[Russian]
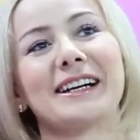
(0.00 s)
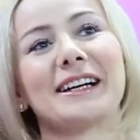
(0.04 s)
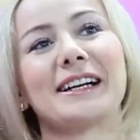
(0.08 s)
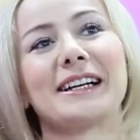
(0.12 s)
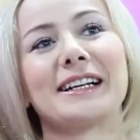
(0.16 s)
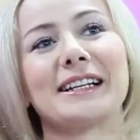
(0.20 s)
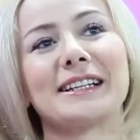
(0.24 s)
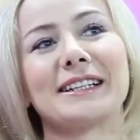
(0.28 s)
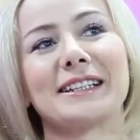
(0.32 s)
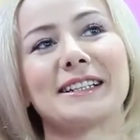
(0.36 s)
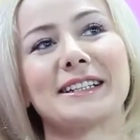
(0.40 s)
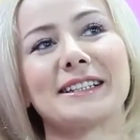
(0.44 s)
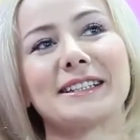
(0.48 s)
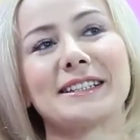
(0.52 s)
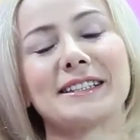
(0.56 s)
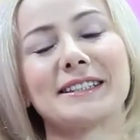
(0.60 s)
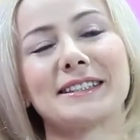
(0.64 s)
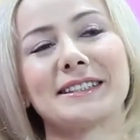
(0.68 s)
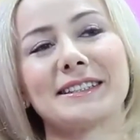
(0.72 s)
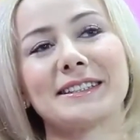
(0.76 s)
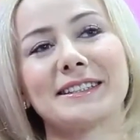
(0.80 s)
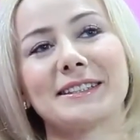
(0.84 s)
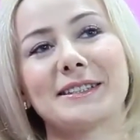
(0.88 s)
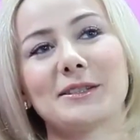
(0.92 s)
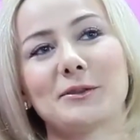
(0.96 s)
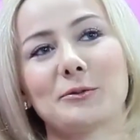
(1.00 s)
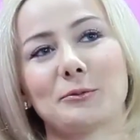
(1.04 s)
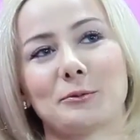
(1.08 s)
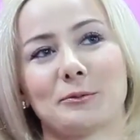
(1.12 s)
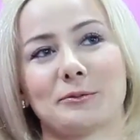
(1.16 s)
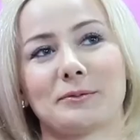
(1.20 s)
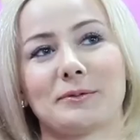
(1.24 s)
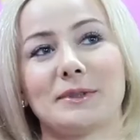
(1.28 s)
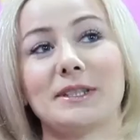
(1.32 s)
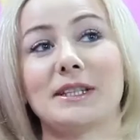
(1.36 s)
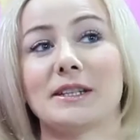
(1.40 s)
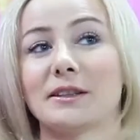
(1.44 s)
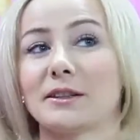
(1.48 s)
Э, ну,
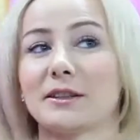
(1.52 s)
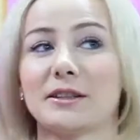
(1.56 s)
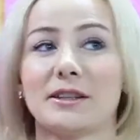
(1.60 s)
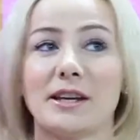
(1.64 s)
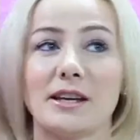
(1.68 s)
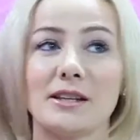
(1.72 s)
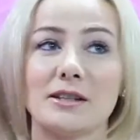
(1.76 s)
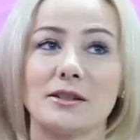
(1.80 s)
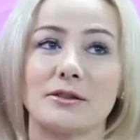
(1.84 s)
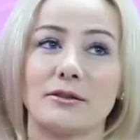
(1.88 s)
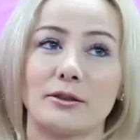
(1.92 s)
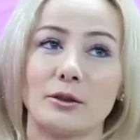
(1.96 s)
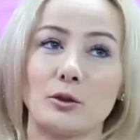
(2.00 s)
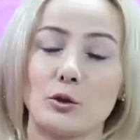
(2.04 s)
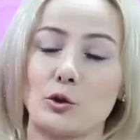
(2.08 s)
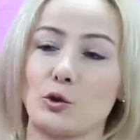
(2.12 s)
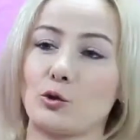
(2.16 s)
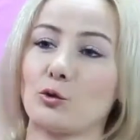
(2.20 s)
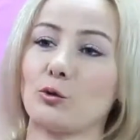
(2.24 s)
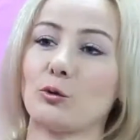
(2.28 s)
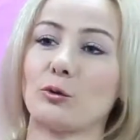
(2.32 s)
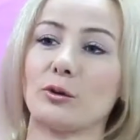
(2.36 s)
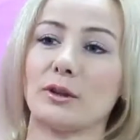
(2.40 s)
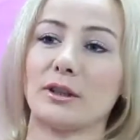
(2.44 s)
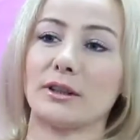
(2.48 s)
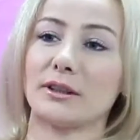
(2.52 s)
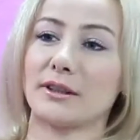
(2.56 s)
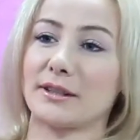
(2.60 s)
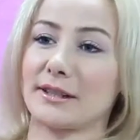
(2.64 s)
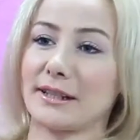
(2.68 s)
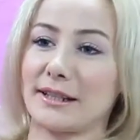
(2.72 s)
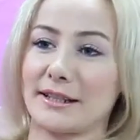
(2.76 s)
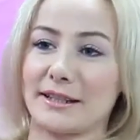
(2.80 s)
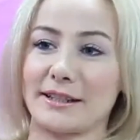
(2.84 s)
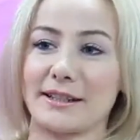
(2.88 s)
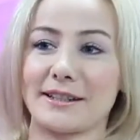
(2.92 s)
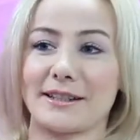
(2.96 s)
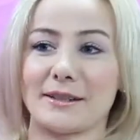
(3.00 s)
нет, я не говорю, что это
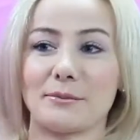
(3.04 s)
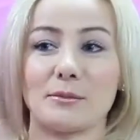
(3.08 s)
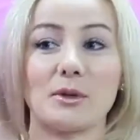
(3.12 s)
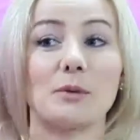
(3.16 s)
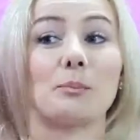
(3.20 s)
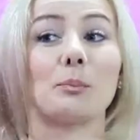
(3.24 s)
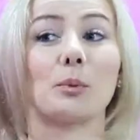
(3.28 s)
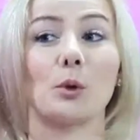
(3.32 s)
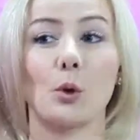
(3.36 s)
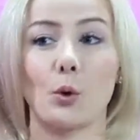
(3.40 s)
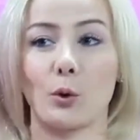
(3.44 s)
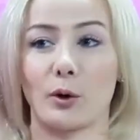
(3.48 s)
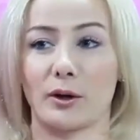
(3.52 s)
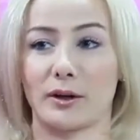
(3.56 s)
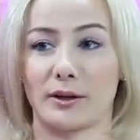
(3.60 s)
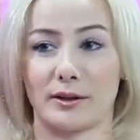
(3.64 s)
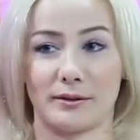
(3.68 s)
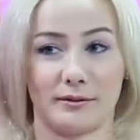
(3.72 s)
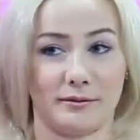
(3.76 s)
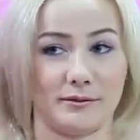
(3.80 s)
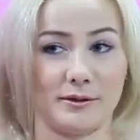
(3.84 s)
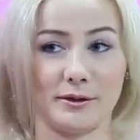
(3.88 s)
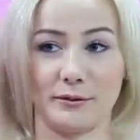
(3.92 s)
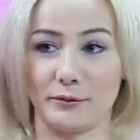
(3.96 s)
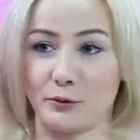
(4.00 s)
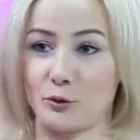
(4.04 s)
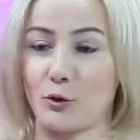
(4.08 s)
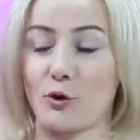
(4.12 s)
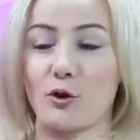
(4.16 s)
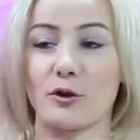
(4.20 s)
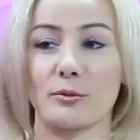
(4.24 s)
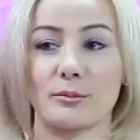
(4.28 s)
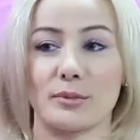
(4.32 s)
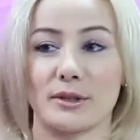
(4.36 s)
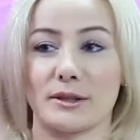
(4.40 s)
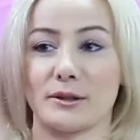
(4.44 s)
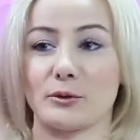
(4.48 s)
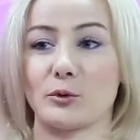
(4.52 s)
сказалось на мне плохо, ни в
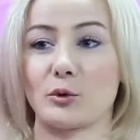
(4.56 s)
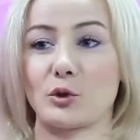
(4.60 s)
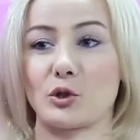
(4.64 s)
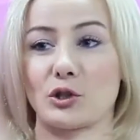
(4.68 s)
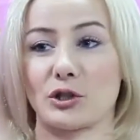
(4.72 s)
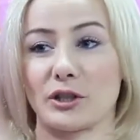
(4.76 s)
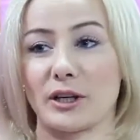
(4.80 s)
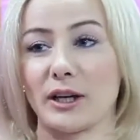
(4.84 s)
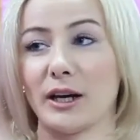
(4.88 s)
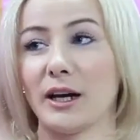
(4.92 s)
коем случае.